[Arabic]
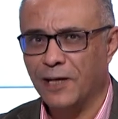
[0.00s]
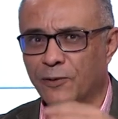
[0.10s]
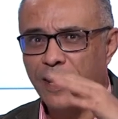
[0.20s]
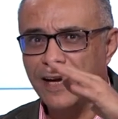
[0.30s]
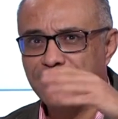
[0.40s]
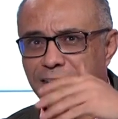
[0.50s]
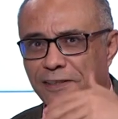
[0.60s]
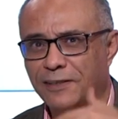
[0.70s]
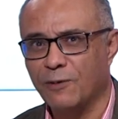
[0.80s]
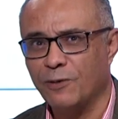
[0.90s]
انه
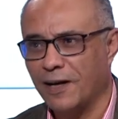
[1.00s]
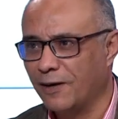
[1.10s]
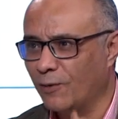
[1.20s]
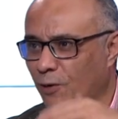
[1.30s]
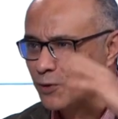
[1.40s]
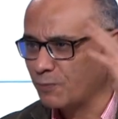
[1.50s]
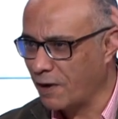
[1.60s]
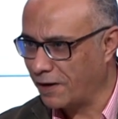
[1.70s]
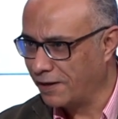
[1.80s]
هذه الدوله العظمى